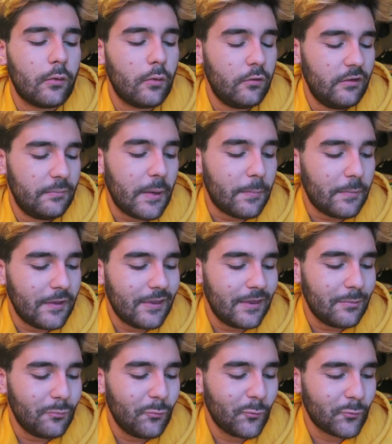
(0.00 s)
que j'ai pas payé,
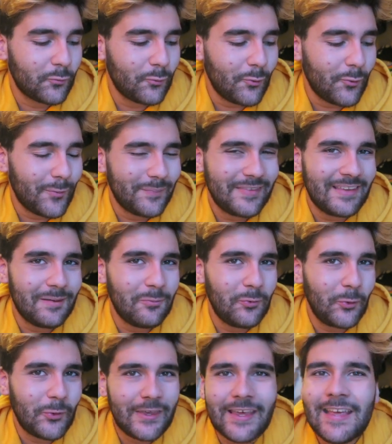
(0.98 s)
bonjour, qui est
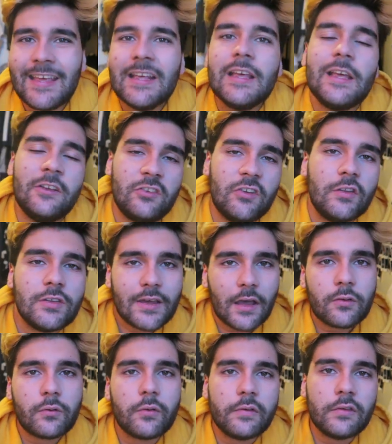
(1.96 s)
bloquée, et j'ai une
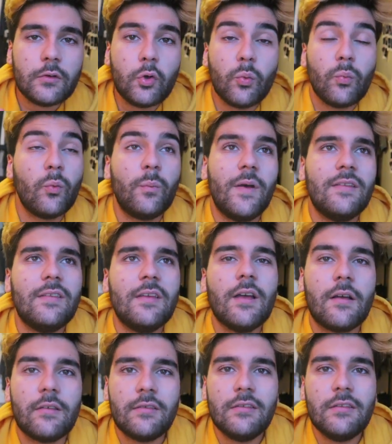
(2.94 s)
carte aussi Gaumont Pâté,
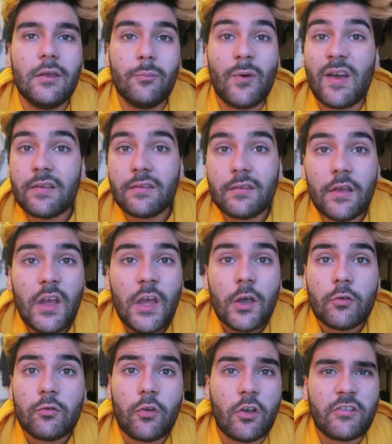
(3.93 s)
un cinépass,
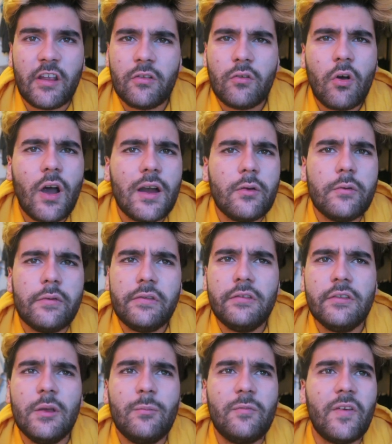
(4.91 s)
genre j'adore aller au
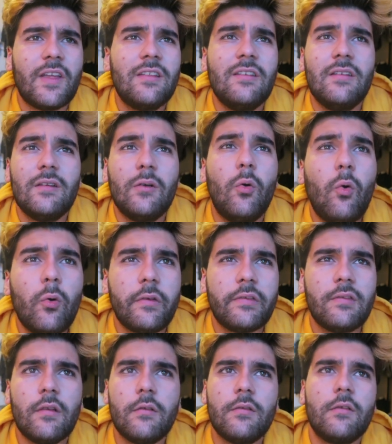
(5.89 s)
cinéma, faire des
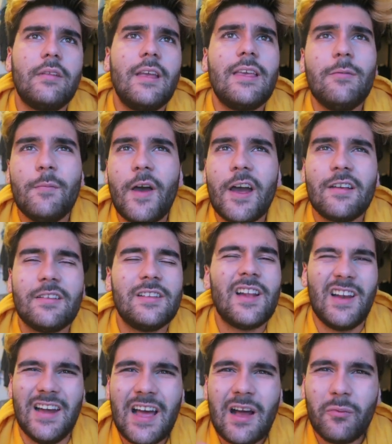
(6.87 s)
grosses séances en animax,
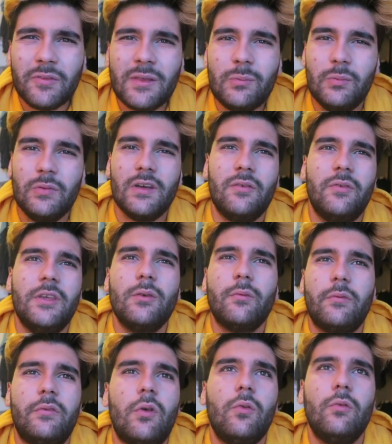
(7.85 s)
là, là on est bien, vous voyez,
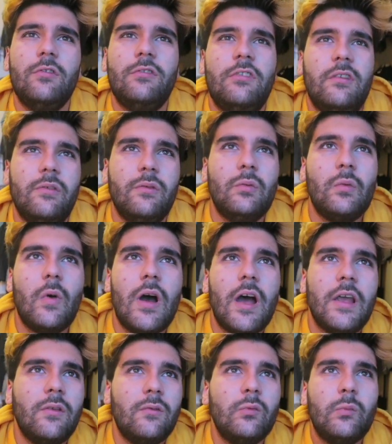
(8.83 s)
on sort de chez
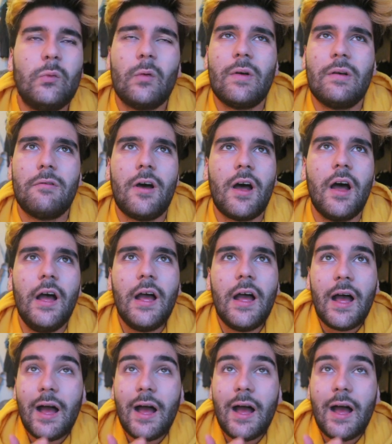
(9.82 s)
soi et tout, puis on va avoir un